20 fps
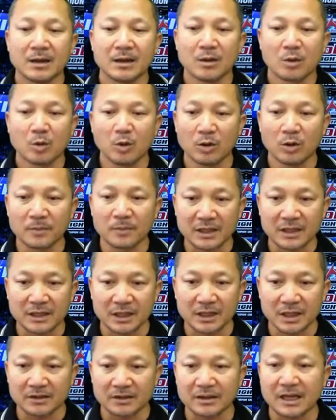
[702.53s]
คุณประเสริ
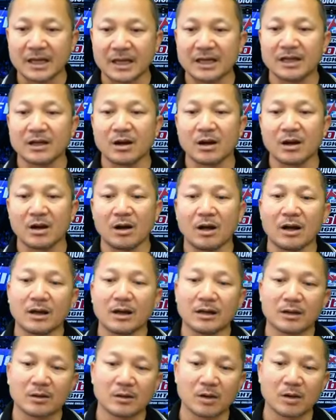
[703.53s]
ฐสาธิทอง
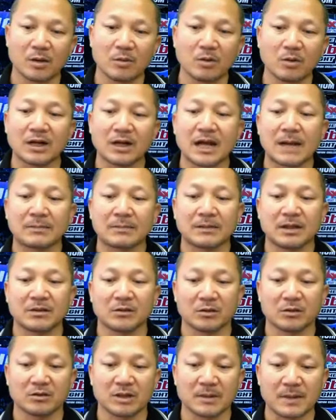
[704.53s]
ขอบคุณครับที่ส่ง
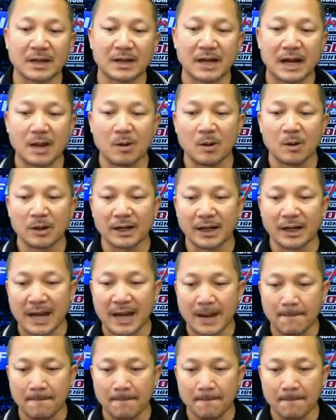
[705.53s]
เสื้อมาเอาโอเคครับ